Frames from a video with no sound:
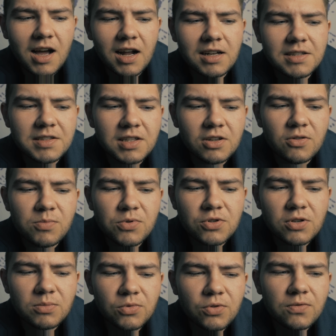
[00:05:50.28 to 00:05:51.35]
Ale z tego
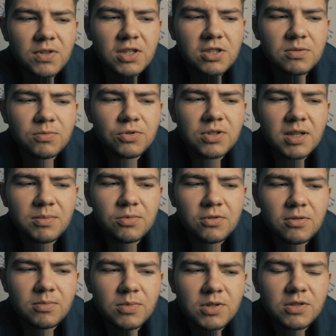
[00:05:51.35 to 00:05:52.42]
poziomu również można
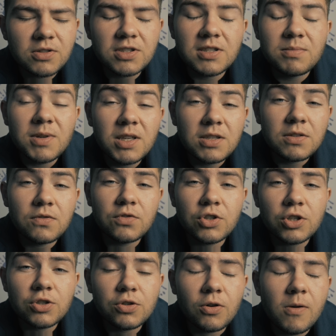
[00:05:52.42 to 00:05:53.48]
byłoby coś zmienić w
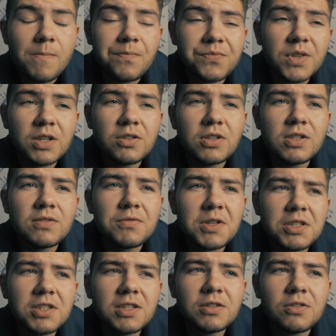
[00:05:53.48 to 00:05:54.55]
życiu. I to jest
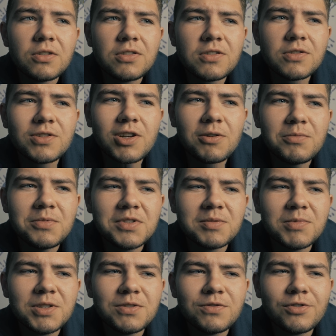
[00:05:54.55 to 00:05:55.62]
właśnie to, co chciałbym
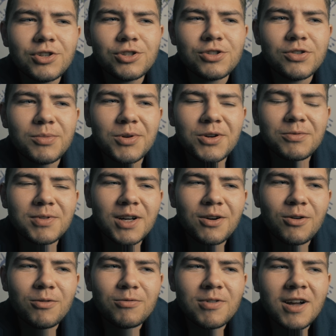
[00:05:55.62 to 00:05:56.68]
zmienić w życiu. Moją
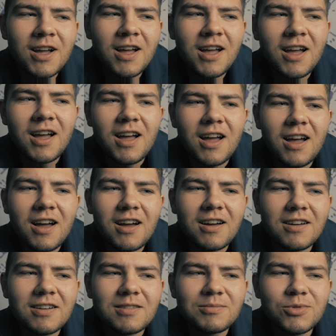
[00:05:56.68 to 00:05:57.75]
taką,
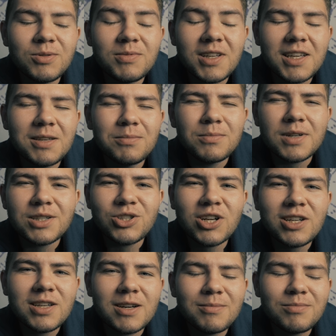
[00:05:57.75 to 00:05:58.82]
e, moim takim
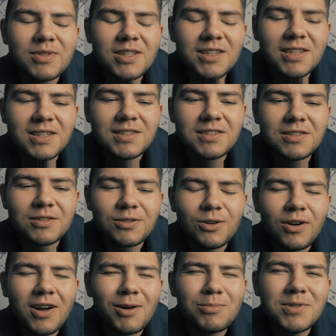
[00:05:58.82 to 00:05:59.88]
marzeniem jest
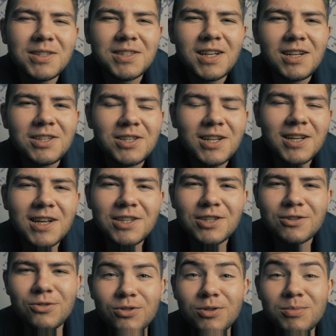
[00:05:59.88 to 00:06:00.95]
to, aby znaleźć
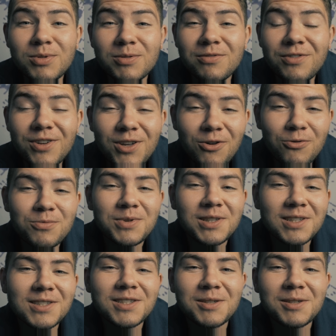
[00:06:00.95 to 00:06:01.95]
lekarza, który by wyjął mi ten